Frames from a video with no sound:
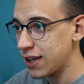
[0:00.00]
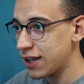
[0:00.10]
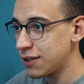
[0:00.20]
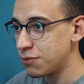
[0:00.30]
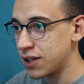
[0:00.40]

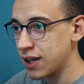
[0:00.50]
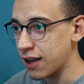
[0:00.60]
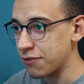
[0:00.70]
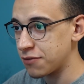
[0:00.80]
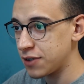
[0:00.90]
اللي
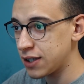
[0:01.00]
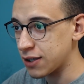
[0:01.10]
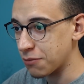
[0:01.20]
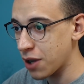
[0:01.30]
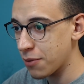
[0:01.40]
بنلعب فيه
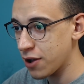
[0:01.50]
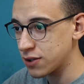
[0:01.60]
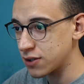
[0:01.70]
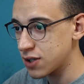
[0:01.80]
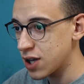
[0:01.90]
مع
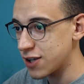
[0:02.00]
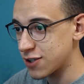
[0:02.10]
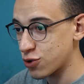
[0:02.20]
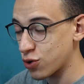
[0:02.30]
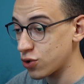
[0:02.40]
بعض
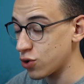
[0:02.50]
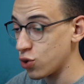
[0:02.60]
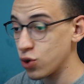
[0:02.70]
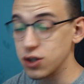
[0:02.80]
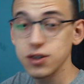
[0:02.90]
سترونج
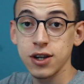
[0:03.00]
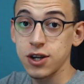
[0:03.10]
هولد